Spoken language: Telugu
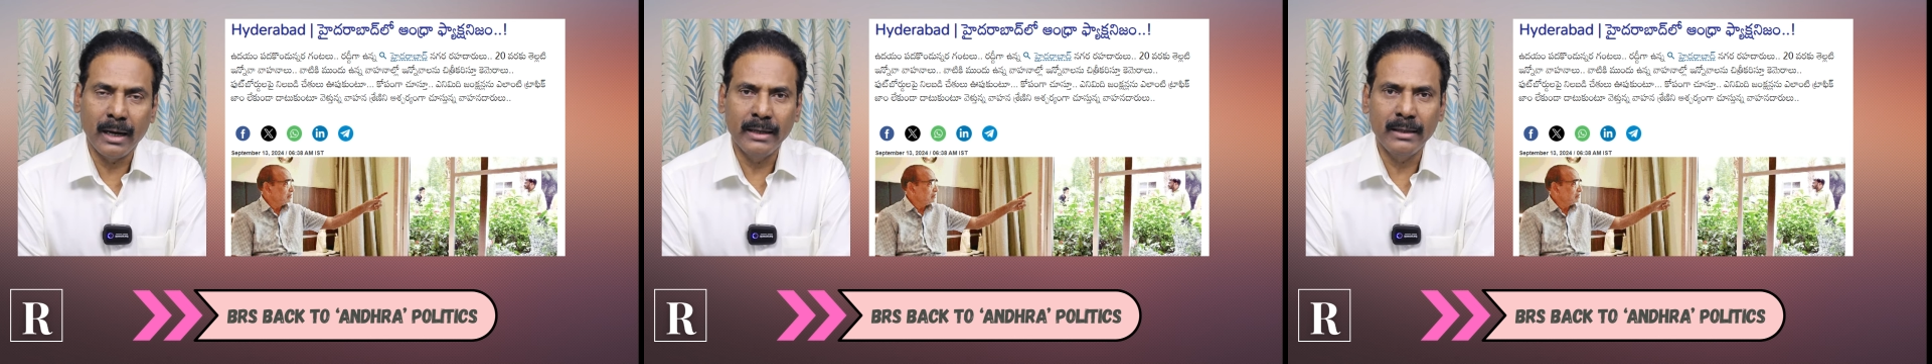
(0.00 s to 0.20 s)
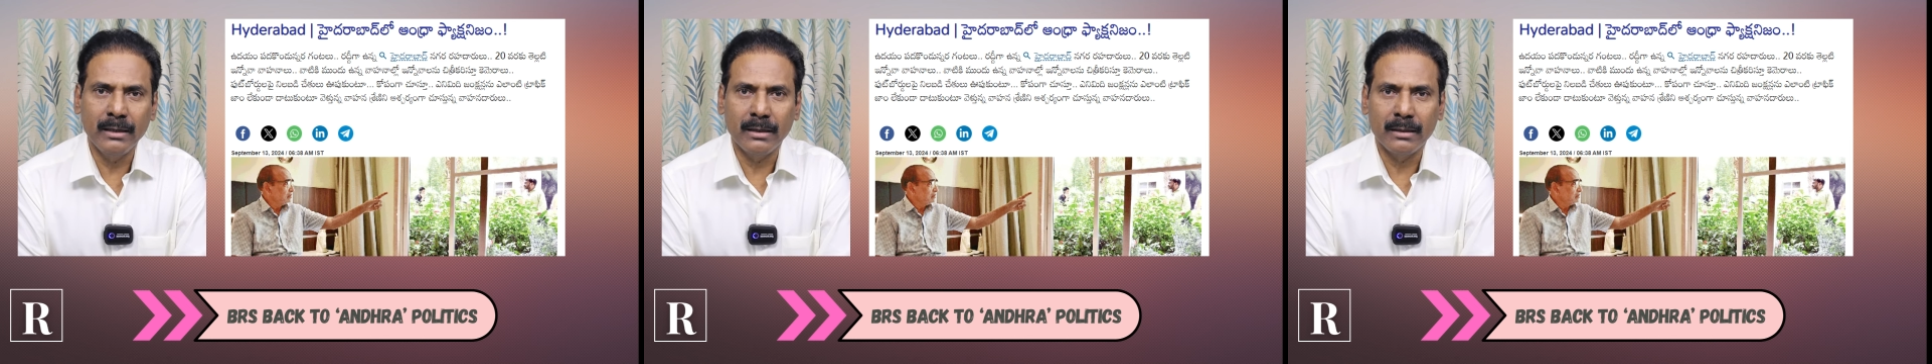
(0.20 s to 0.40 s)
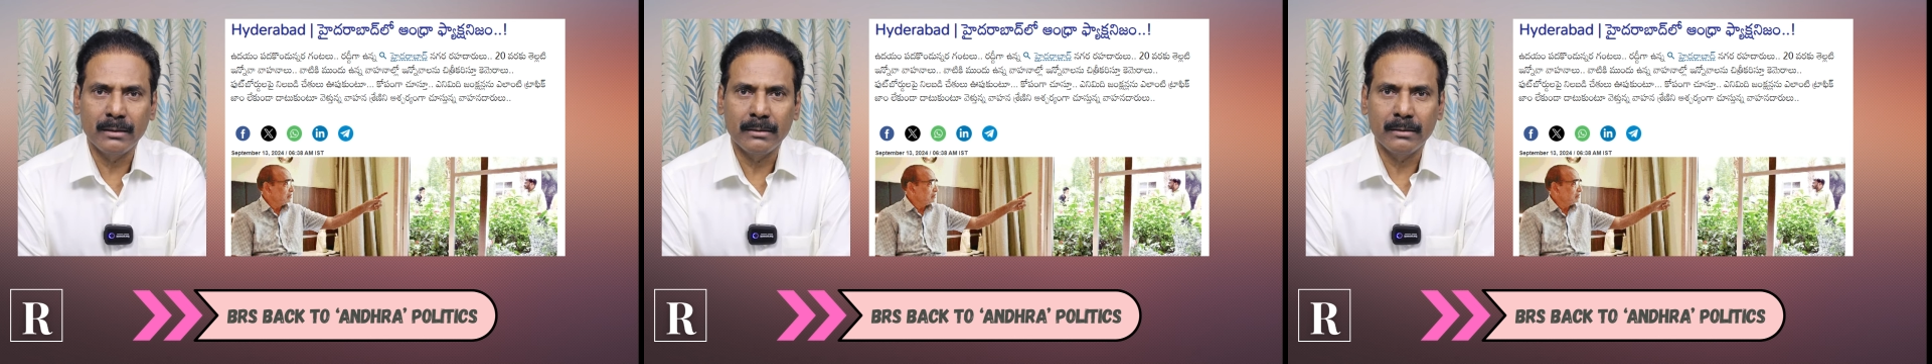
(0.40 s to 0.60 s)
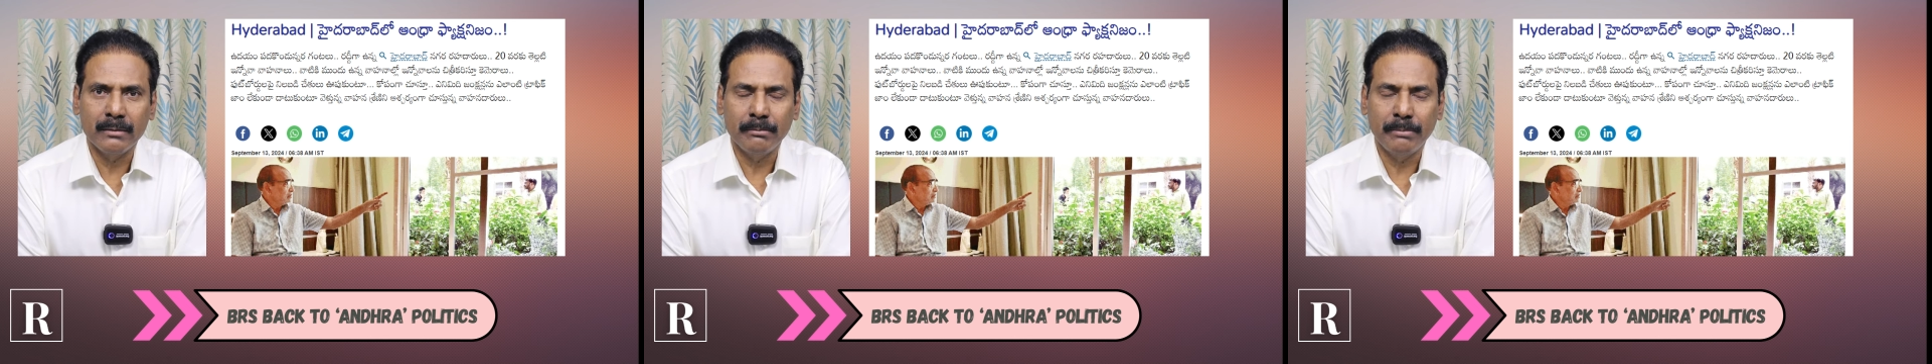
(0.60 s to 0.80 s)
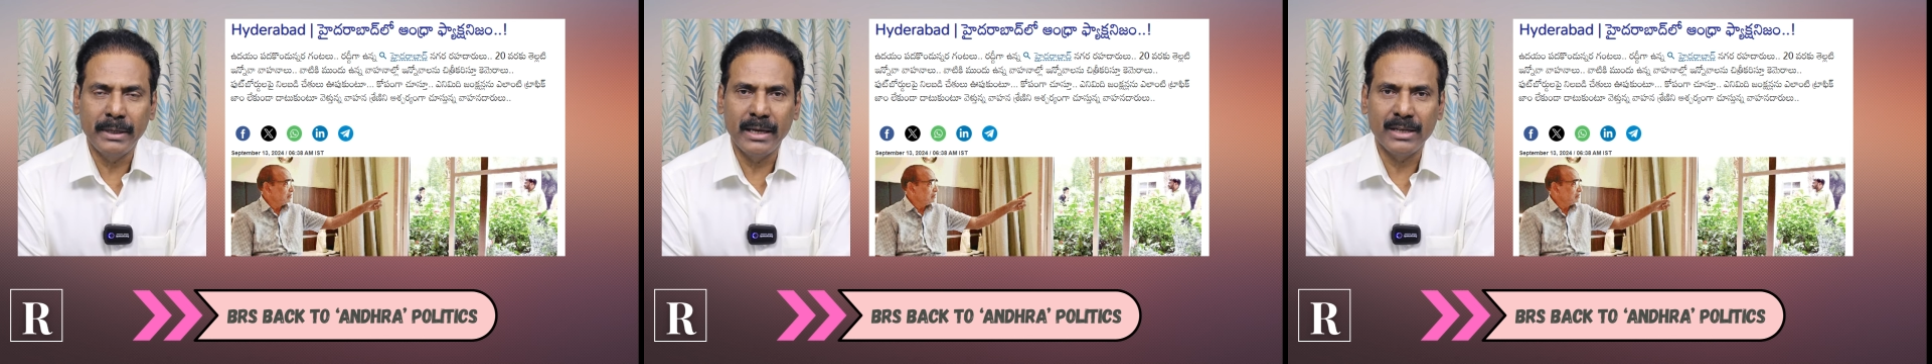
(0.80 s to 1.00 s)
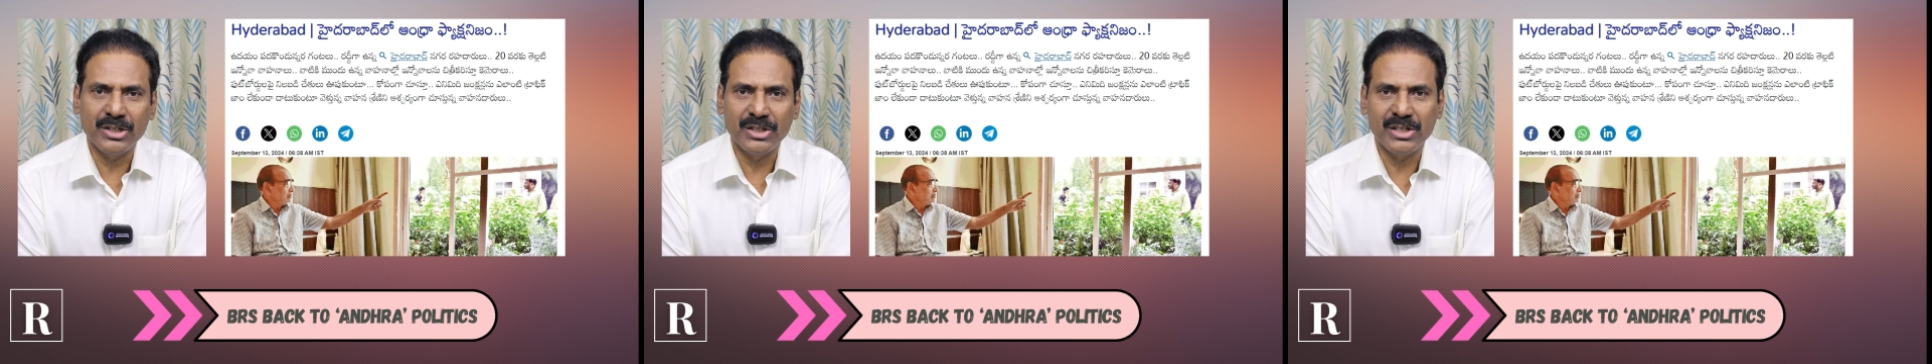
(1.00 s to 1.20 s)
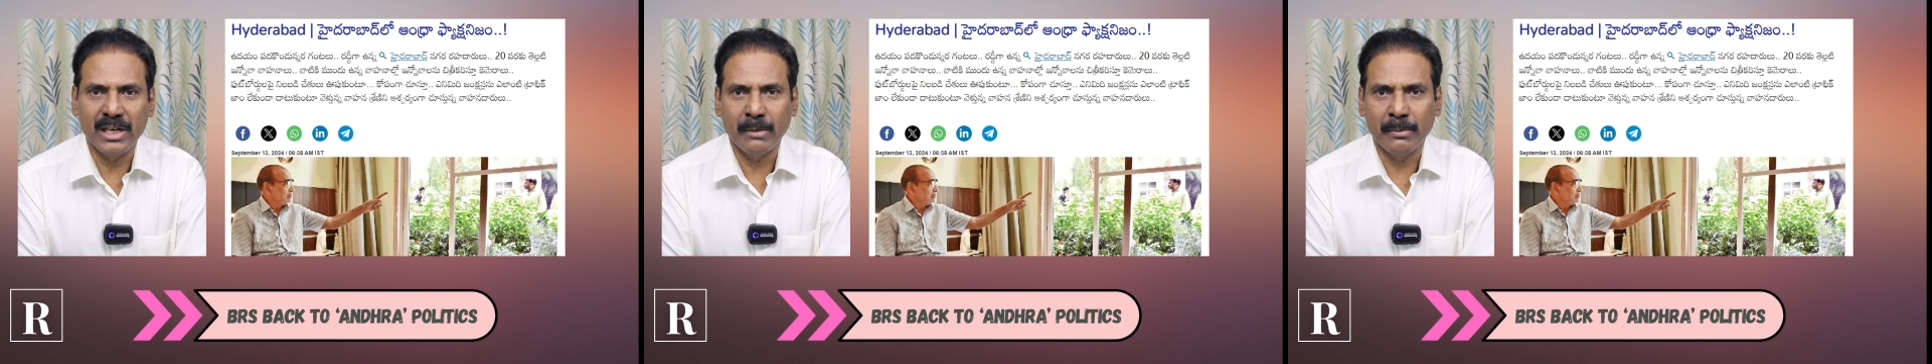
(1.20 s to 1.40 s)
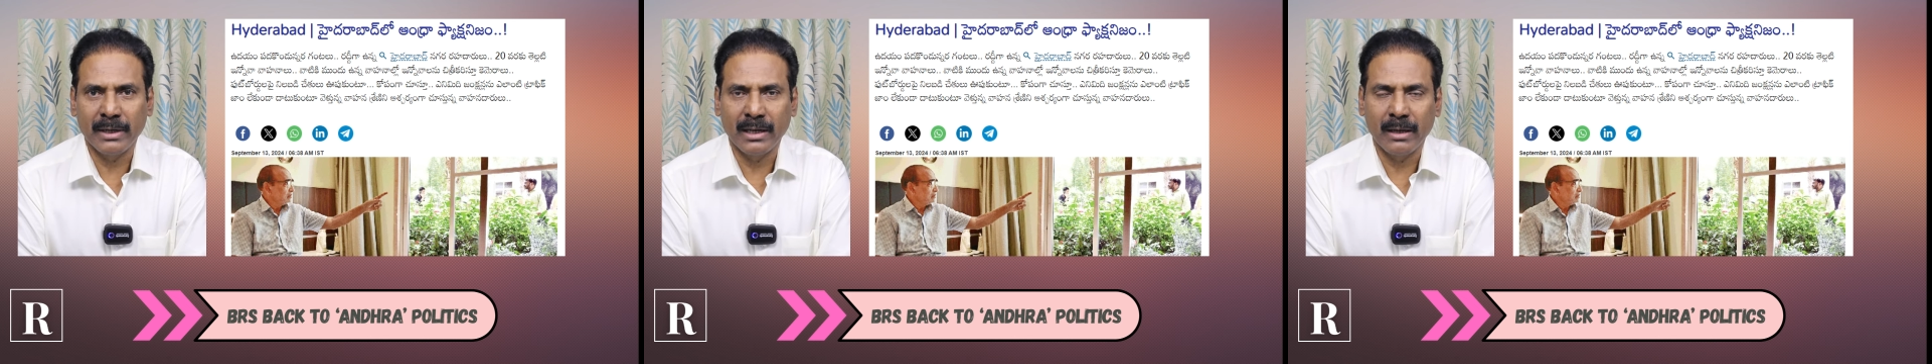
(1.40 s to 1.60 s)
ఆయన పిఏసి
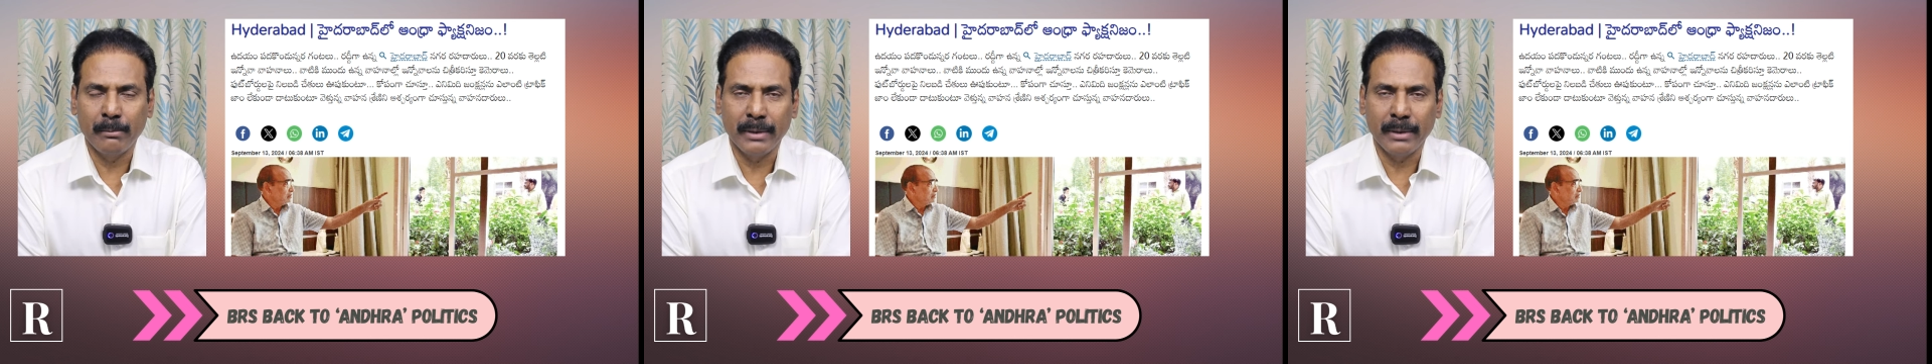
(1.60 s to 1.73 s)
చైర్మన్గా